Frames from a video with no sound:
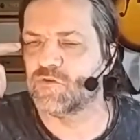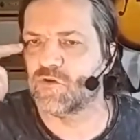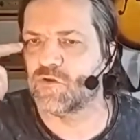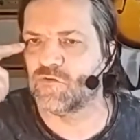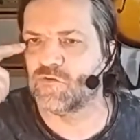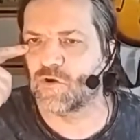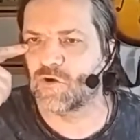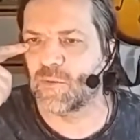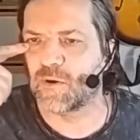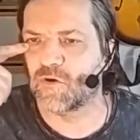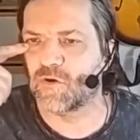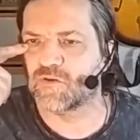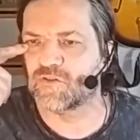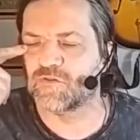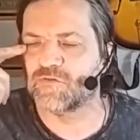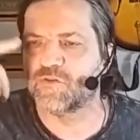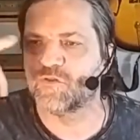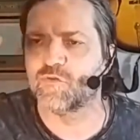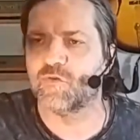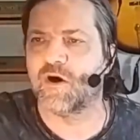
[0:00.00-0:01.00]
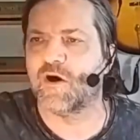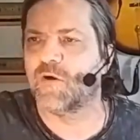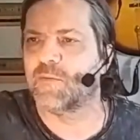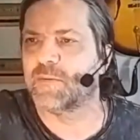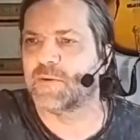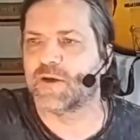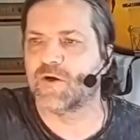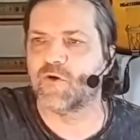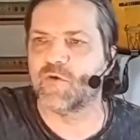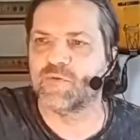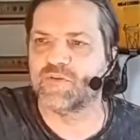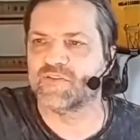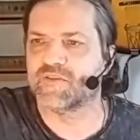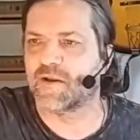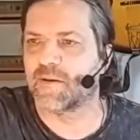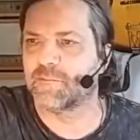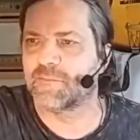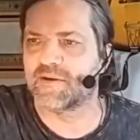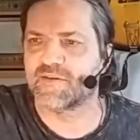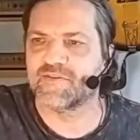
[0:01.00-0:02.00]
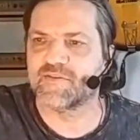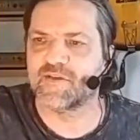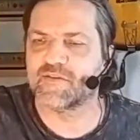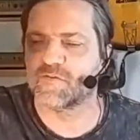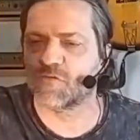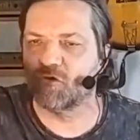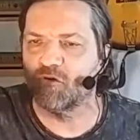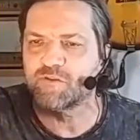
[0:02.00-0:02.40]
então virou uma coisa visual, porque começaram a aparecer as